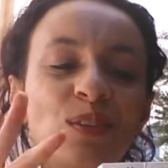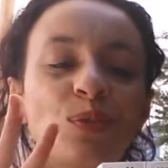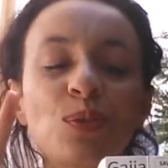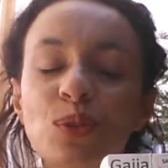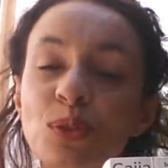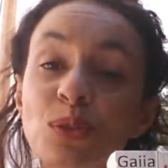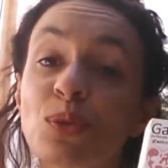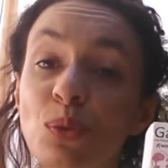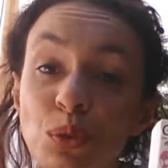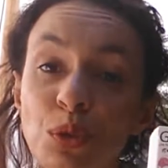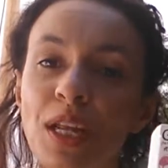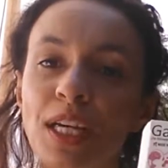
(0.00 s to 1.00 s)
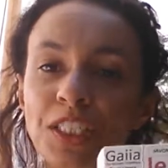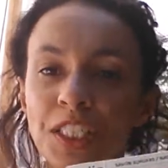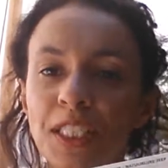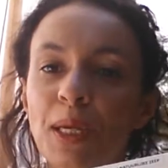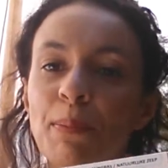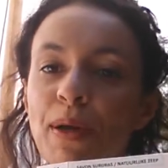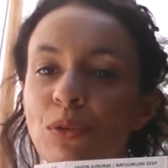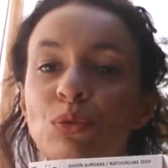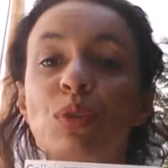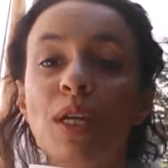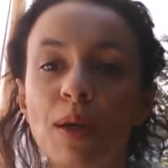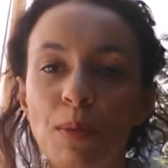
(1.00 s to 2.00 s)
donc non, je ne rachèterai pas, en
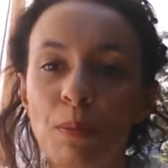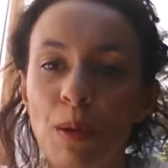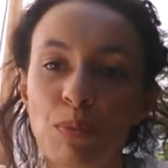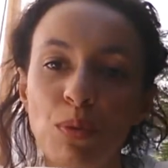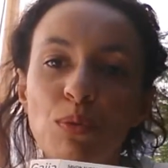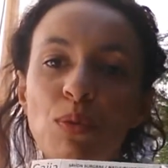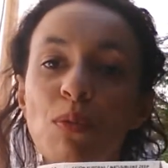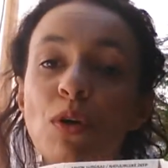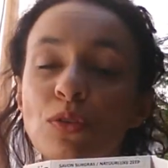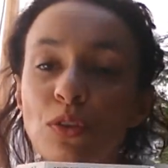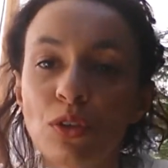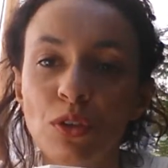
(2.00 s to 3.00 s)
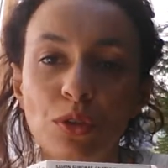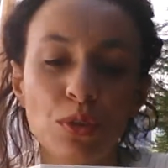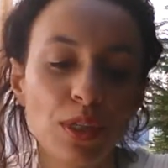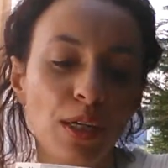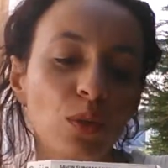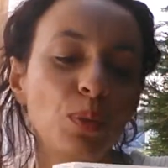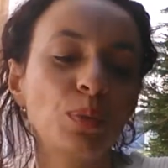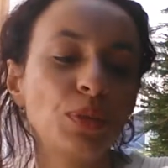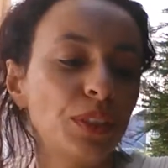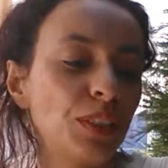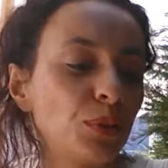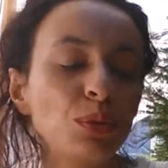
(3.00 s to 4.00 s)
tout cas pas pour le moment, tant que la
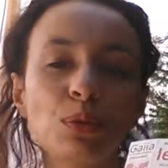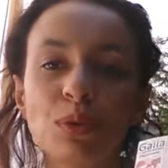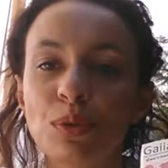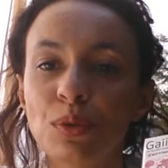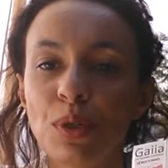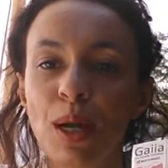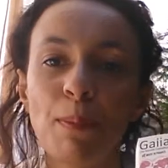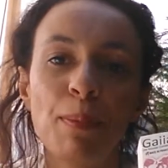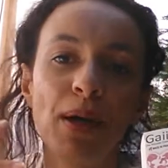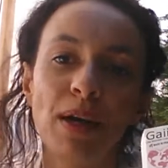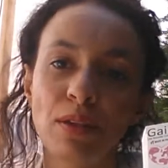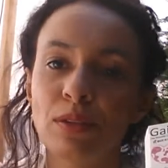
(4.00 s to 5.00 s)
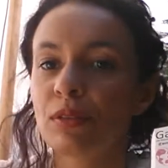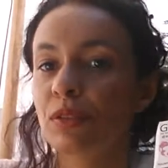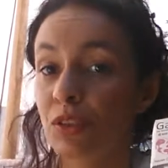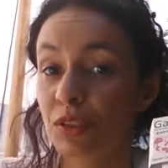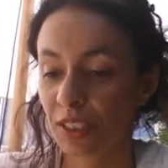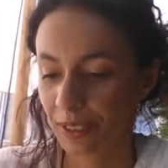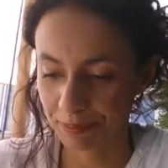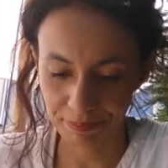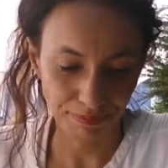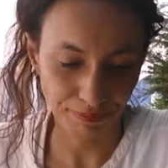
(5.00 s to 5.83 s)
composition ne sera pas changée.